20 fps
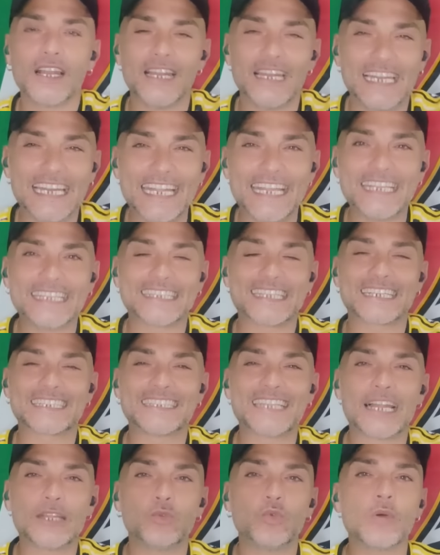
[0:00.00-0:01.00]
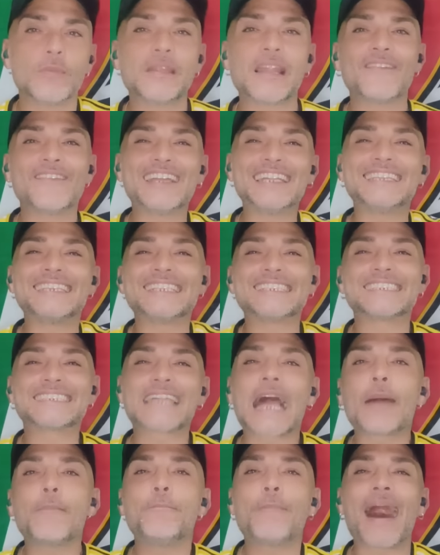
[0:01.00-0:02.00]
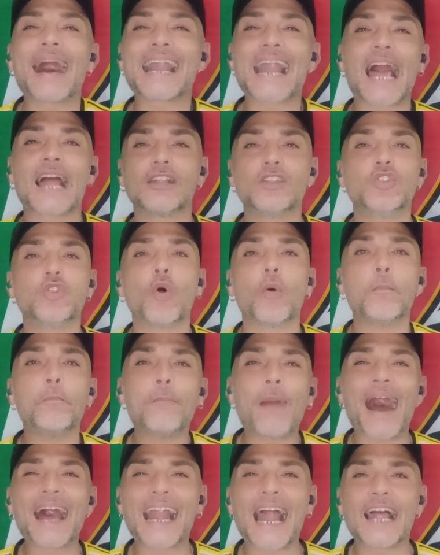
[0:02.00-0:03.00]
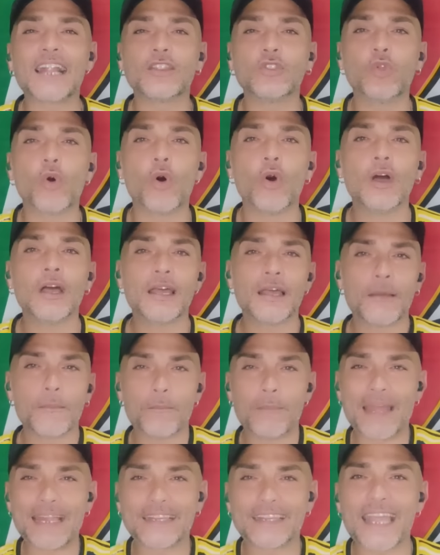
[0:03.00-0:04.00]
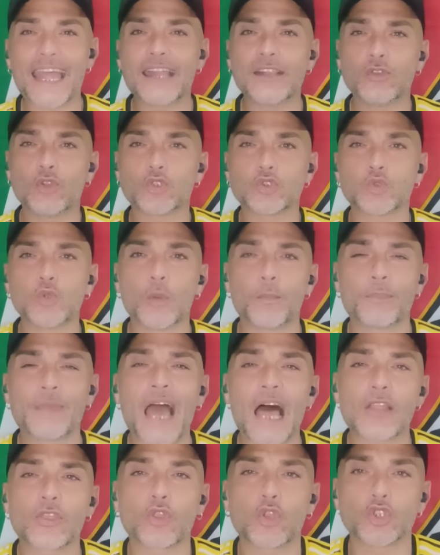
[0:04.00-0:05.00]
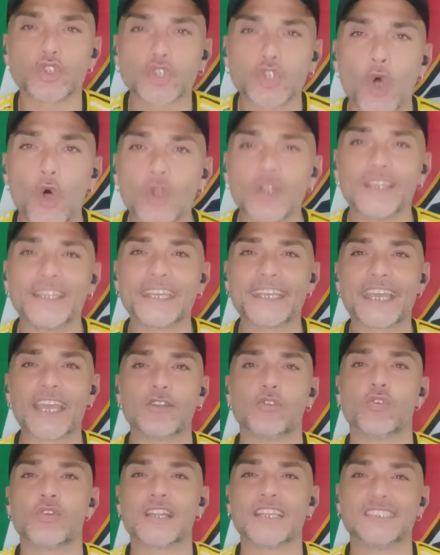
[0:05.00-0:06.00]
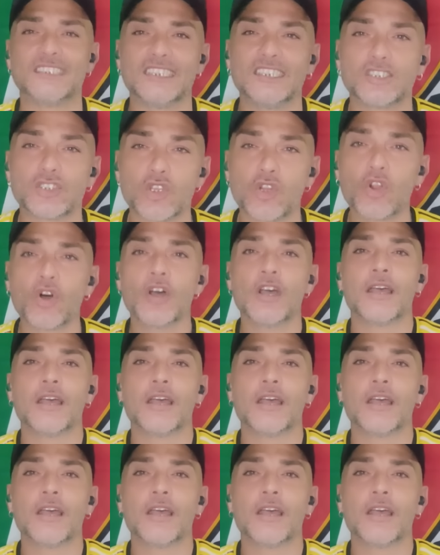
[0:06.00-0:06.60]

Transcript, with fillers: L'Inter dal 2020 sta barando, barando, mettendo sul piatto soldi che non esistono,